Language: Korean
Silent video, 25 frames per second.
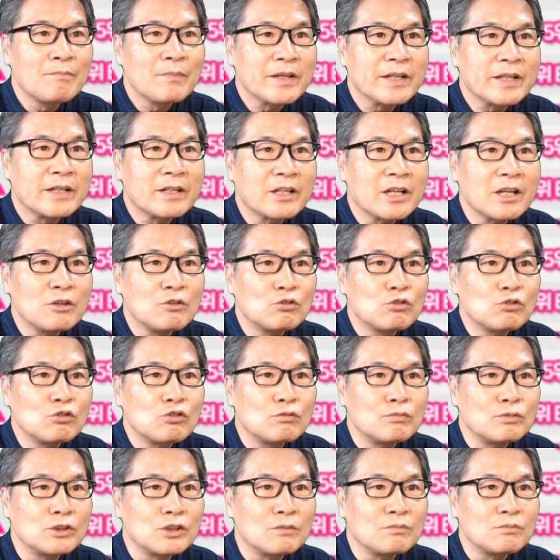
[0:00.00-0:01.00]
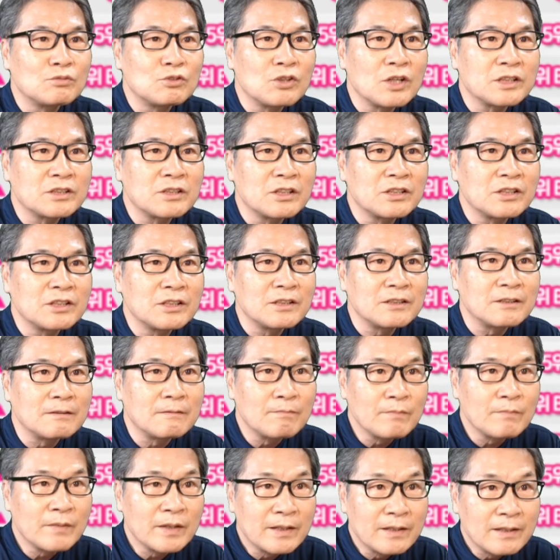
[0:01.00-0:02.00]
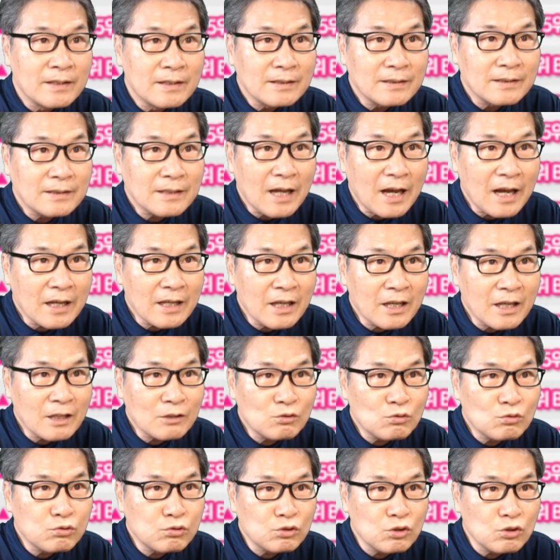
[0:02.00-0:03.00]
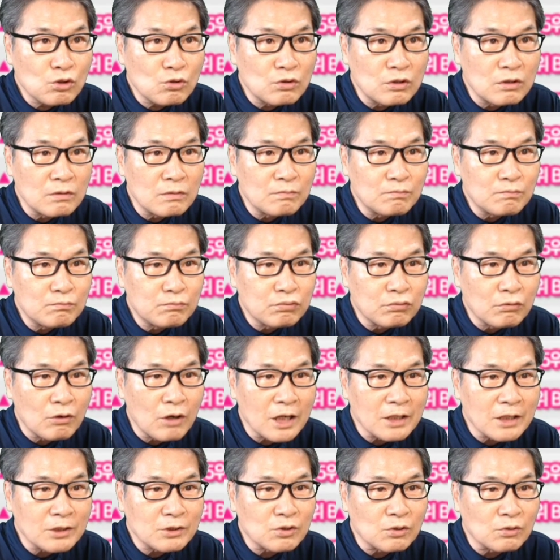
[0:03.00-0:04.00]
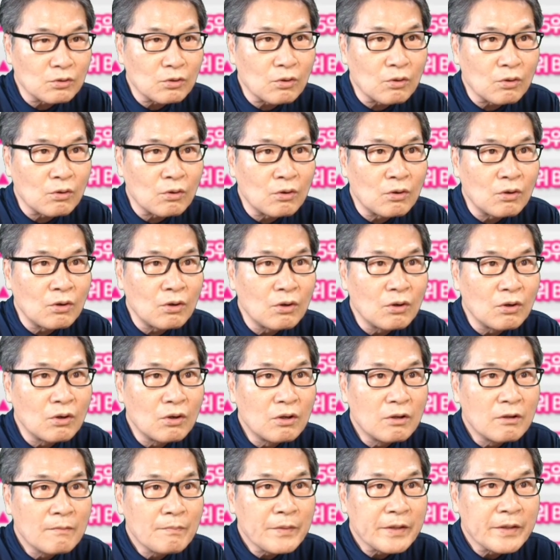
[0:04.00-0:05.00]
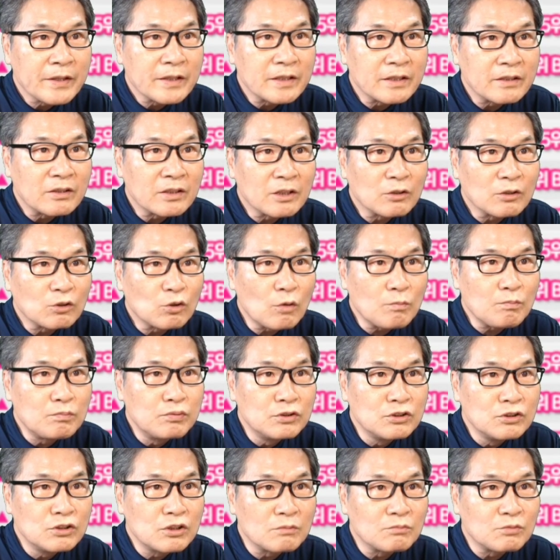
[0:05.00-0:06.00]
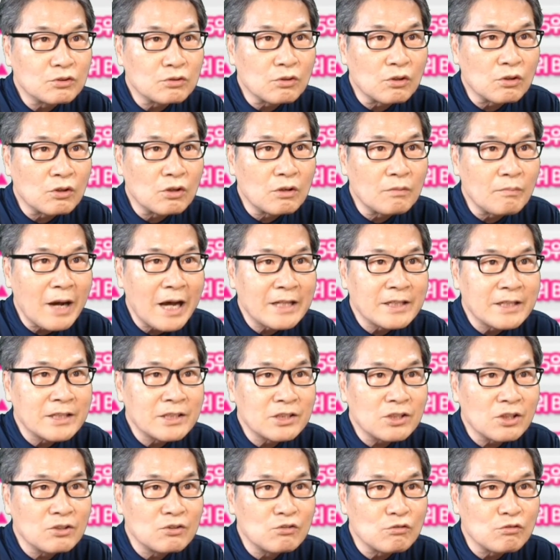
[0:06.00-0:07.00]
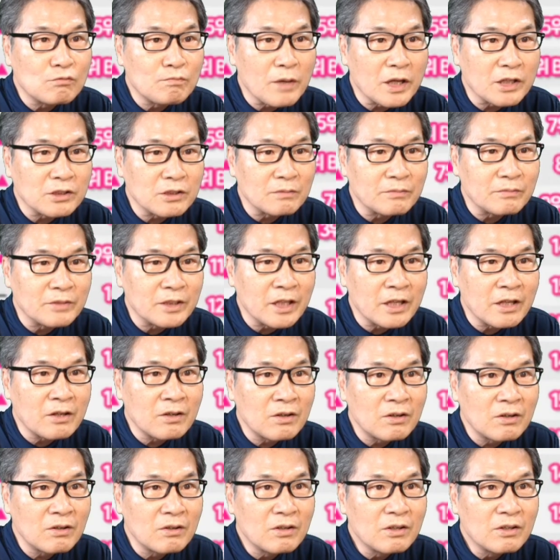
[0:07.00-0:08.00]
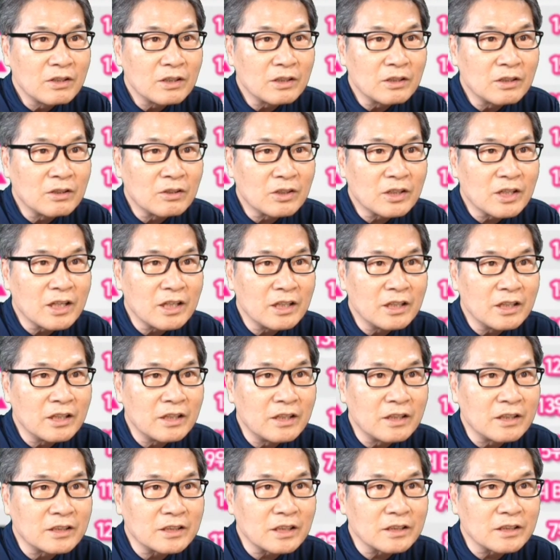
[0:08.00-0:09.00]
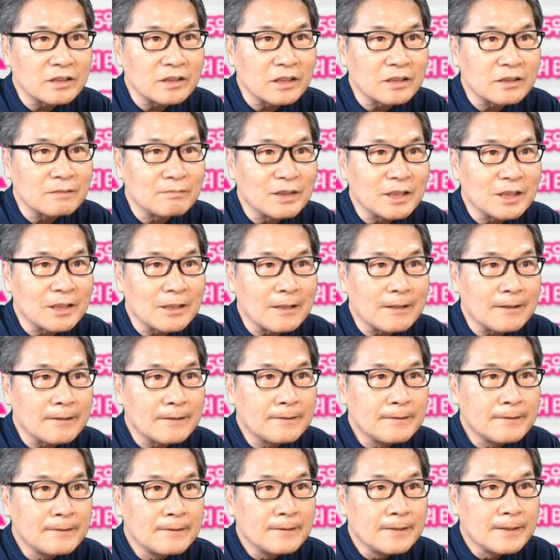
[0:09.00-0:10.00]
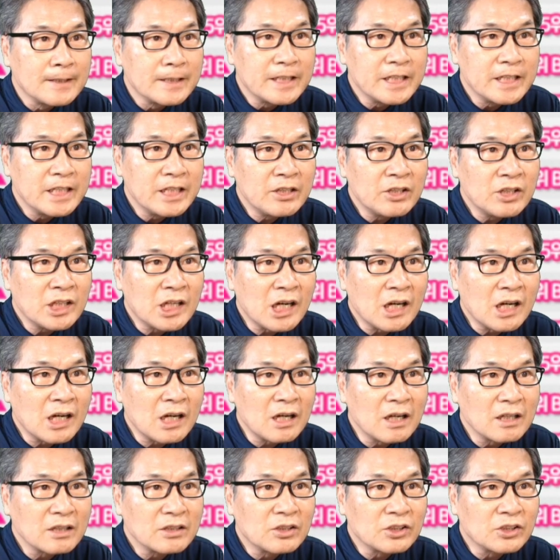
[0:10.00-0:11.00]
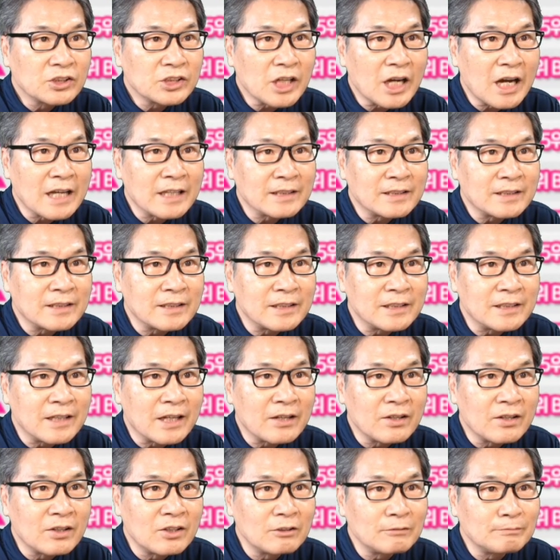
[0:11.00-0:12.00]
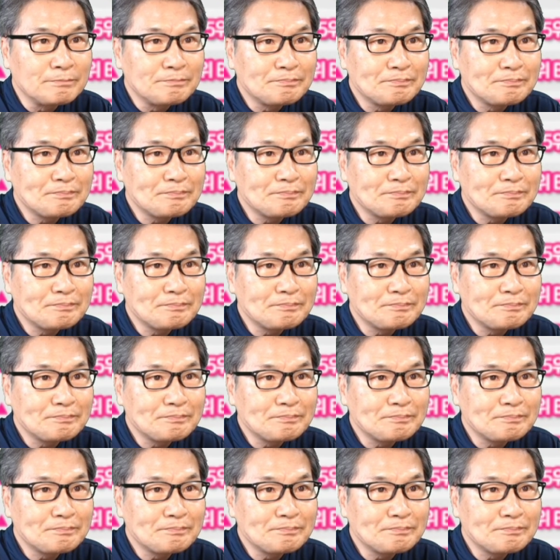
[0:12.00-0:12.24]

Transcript: 이렇게 유튜브 점수에서는 타의 추종을 불허할 정도로 이렇게 높은 점수로 11,600점이네요. 이렇게 1위를 차지했습니다. 2가 위 여자아이들이네요.